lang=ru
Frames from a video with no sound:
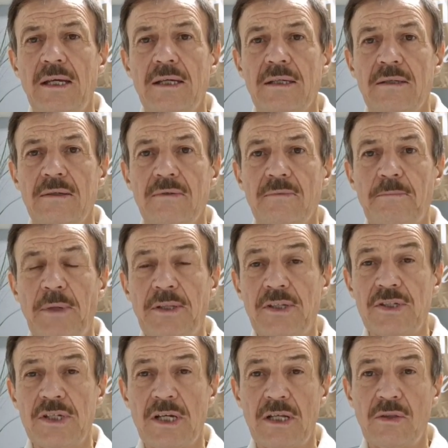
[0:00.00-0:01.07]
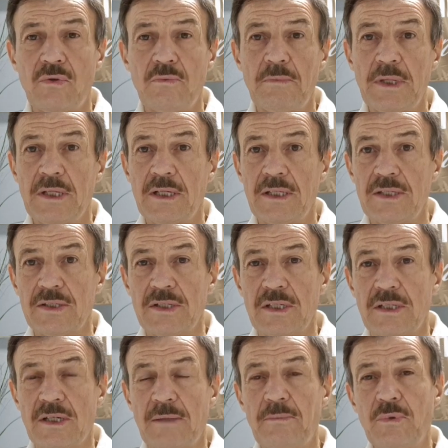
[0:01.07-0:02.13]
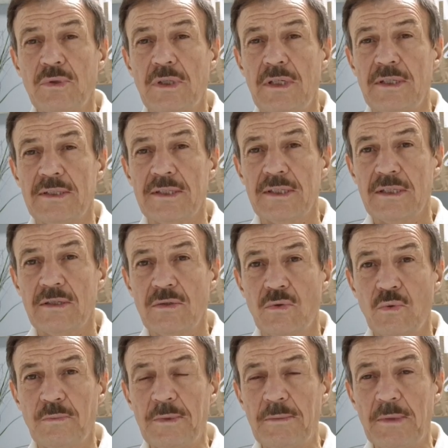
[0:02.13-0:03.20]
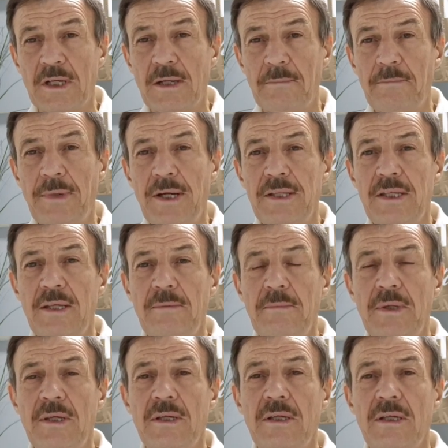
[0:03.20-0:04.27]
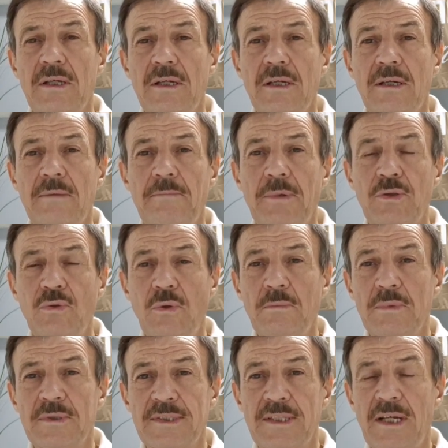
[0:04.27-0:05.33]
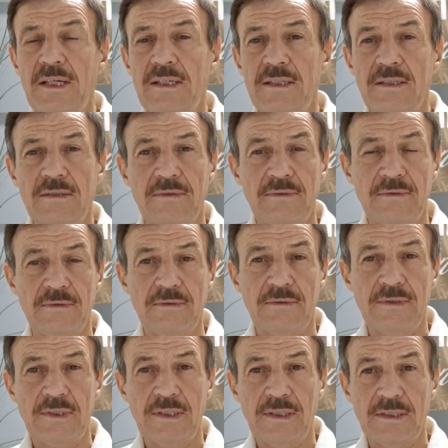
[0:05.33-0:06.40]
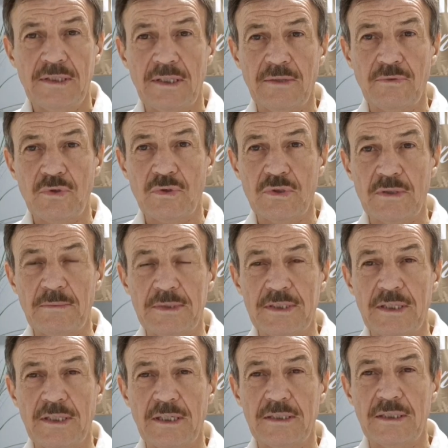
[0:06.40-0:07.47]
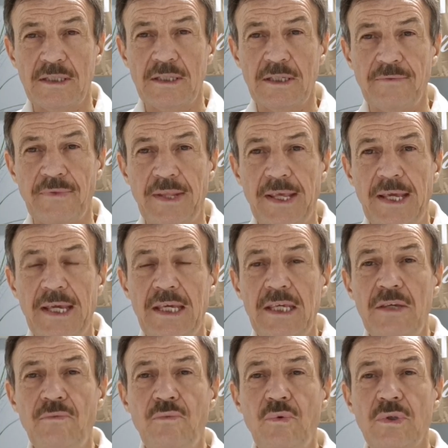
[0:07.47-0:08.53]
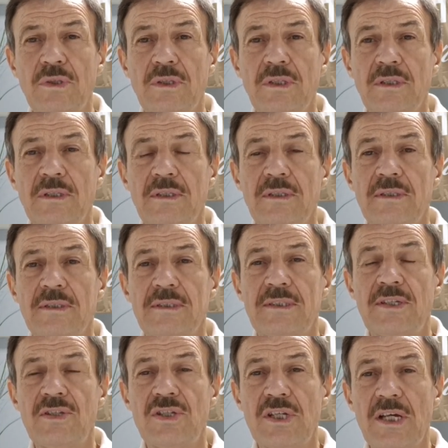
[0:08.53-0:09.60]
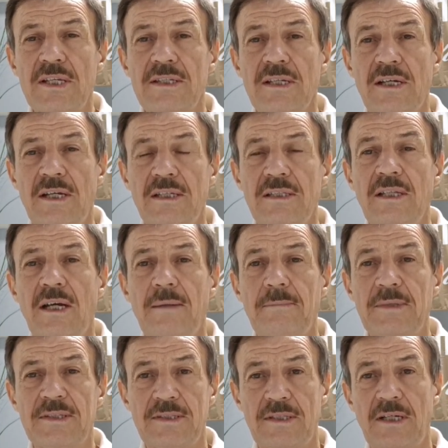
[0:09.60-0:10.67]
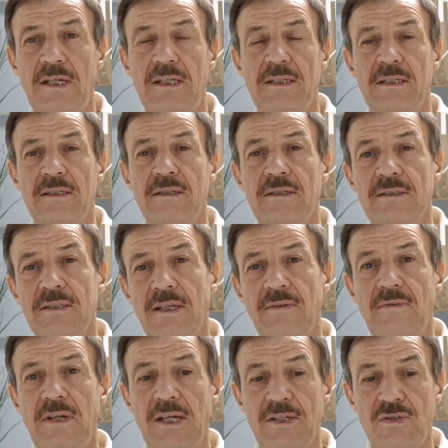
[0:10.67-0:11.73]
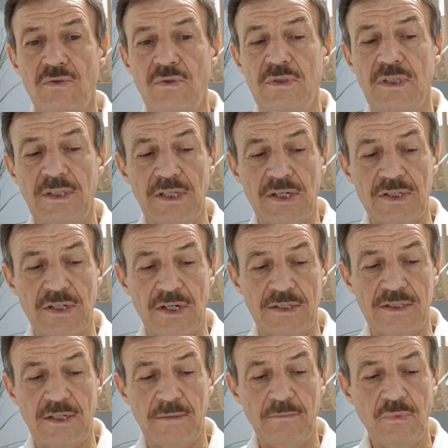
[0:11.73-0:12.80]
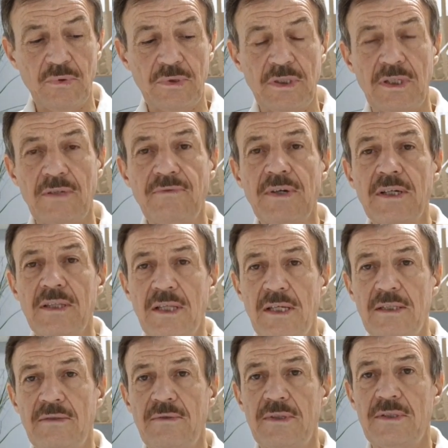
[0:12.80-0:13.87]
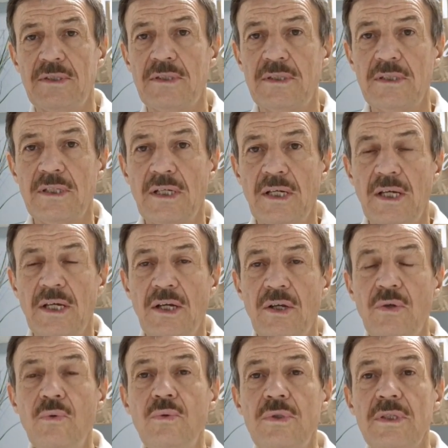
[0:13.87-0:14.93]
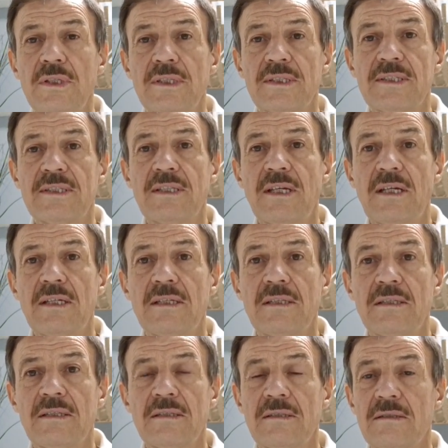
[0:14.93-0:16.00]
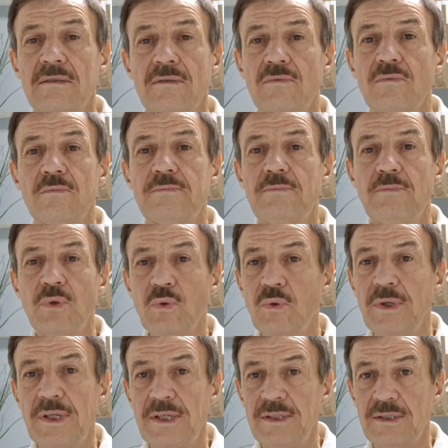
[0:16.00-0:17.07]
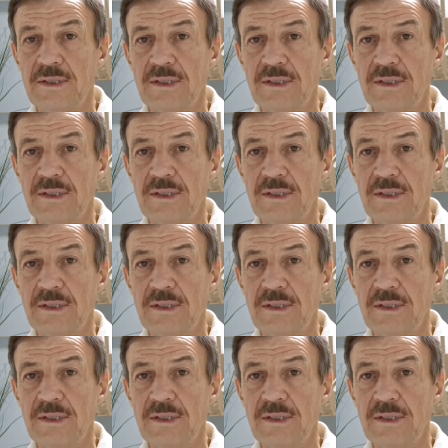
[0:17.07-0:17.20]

Э, поначалу мы, конечно, работали с крупными компаниями, а потом стали э, делать это все самостоятельно. И вот э, сейчас, когда мы стали заявлять, что это наши разработки и выкладывать их, люди, э, ну, многие